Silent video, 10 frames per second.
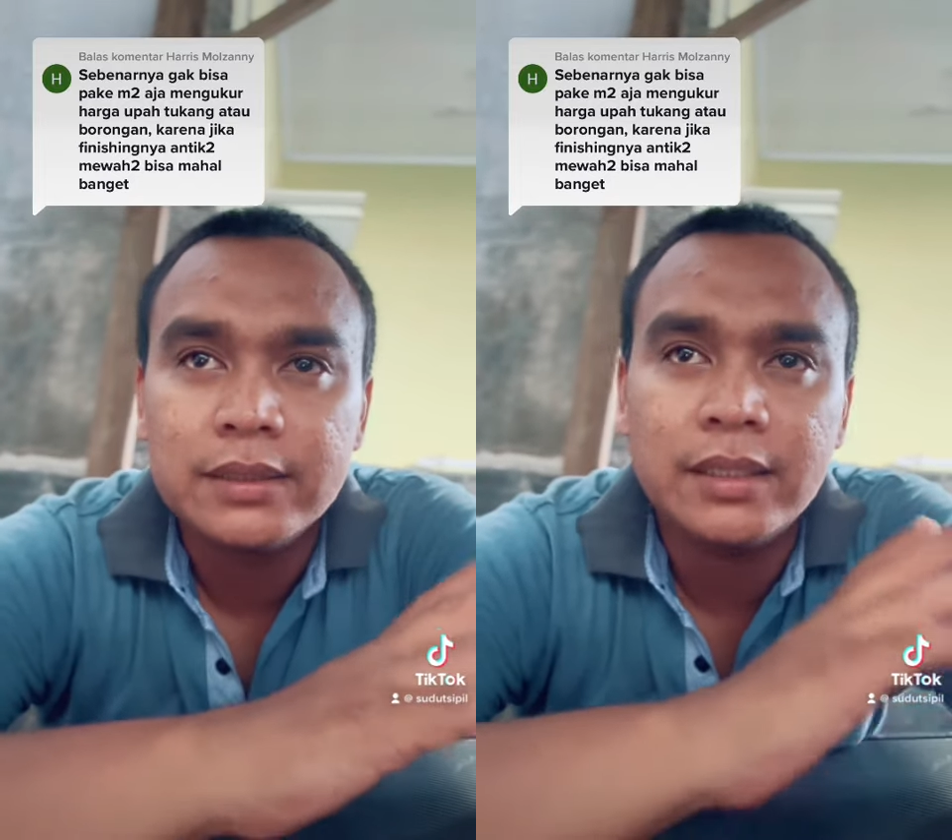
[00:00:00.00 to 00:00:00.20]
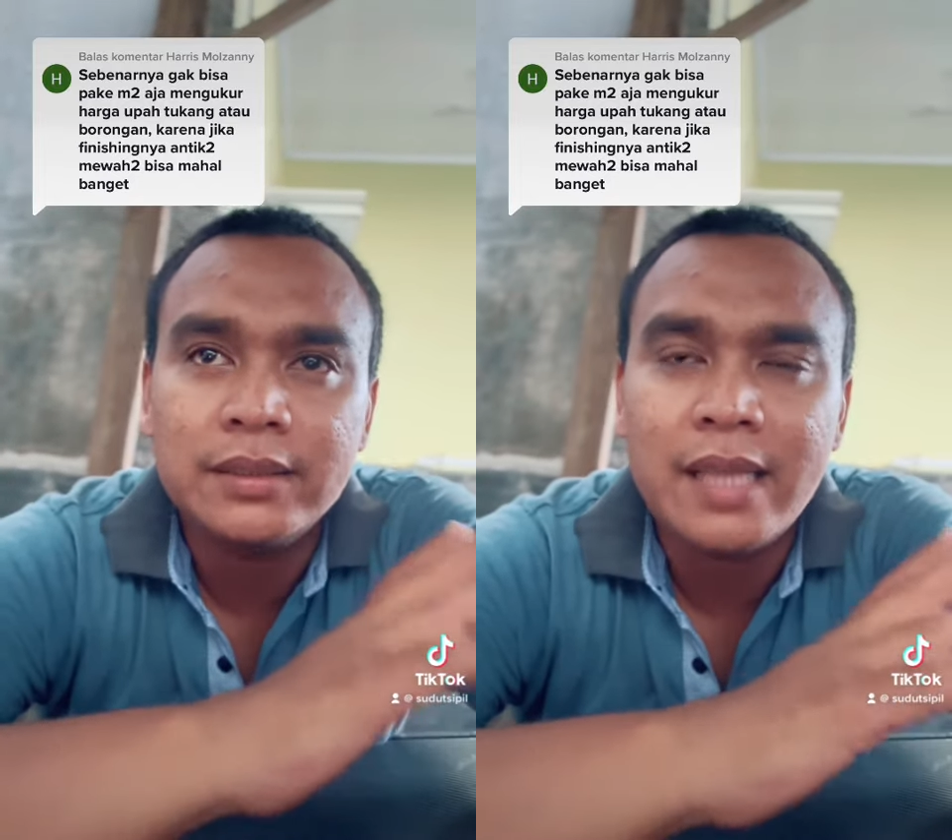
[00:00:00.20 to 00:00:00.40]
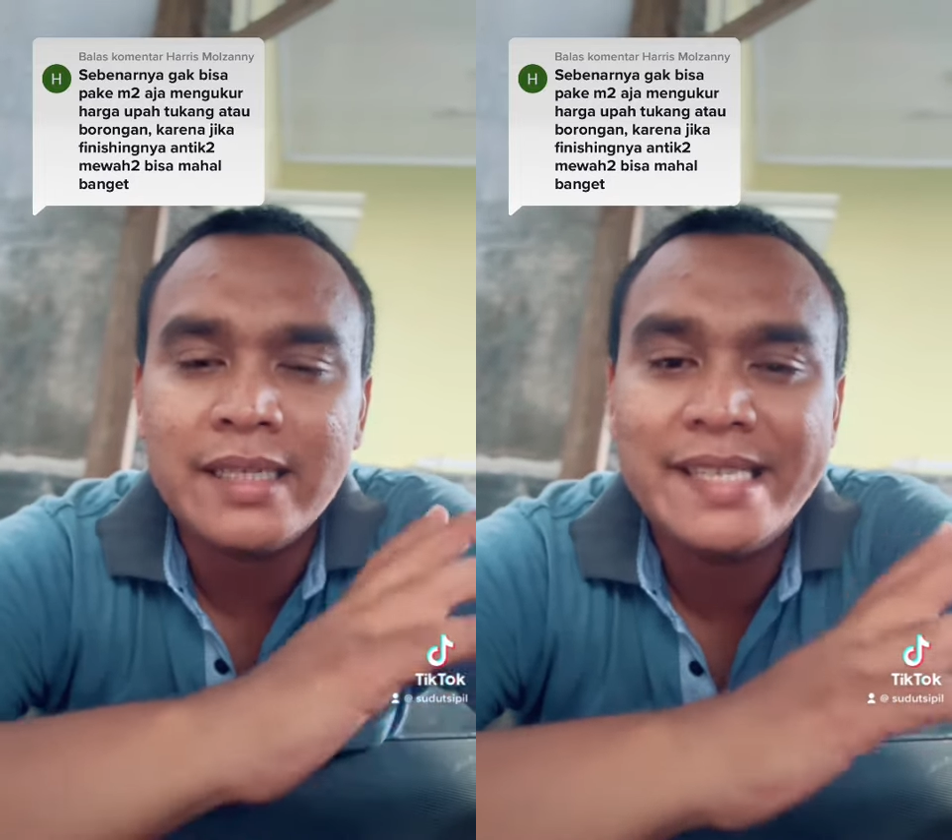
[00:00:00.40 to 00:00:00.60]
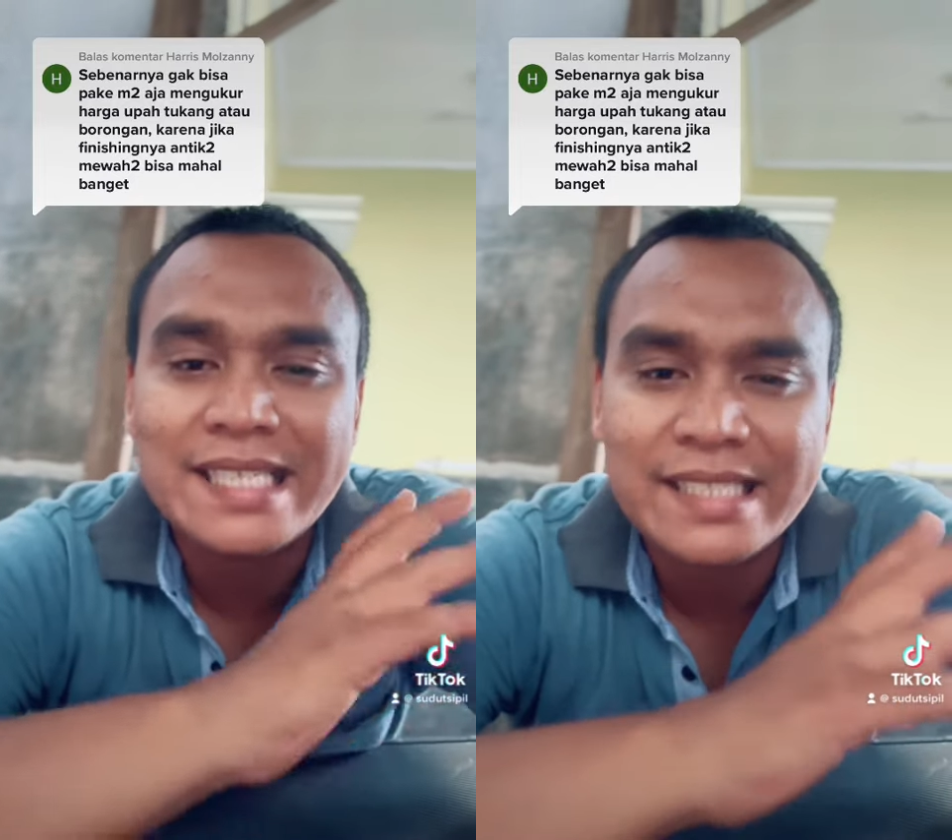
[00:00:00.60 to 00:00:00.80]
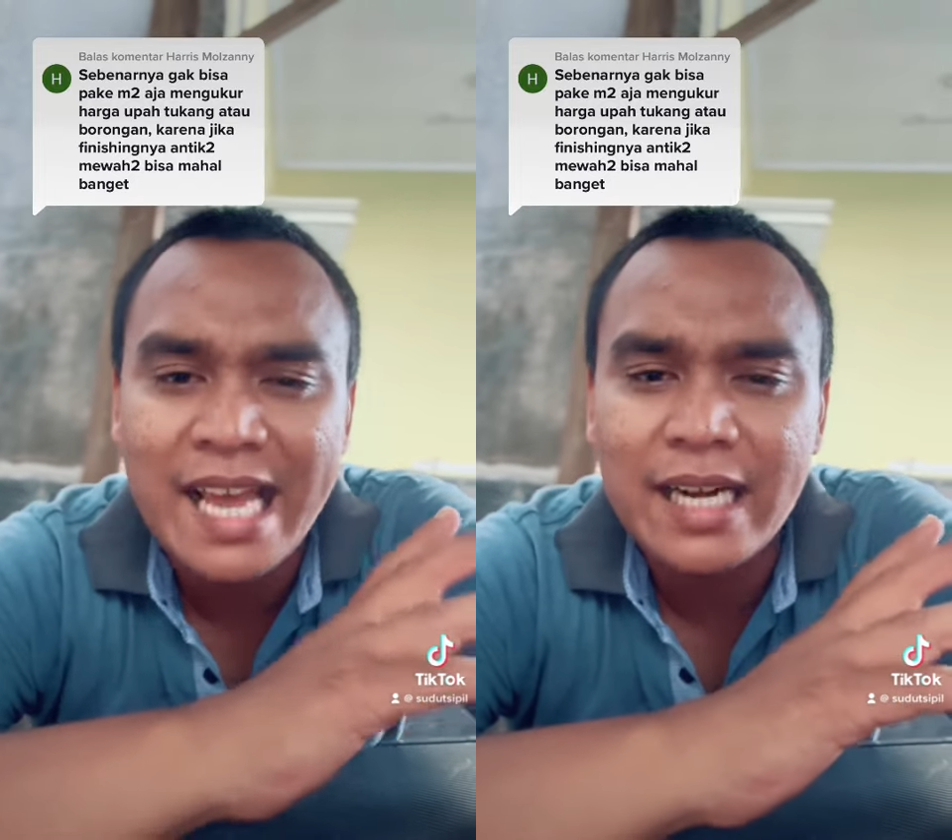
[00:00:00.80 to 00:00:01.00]
tentang
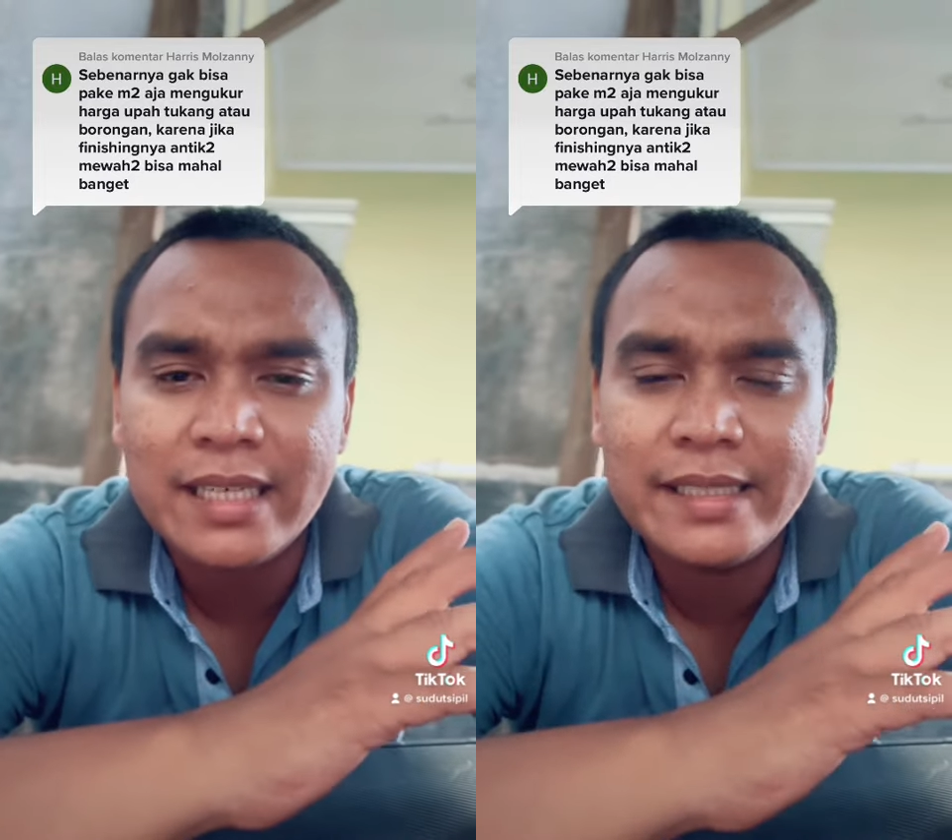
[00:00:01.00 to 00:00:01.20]
dasar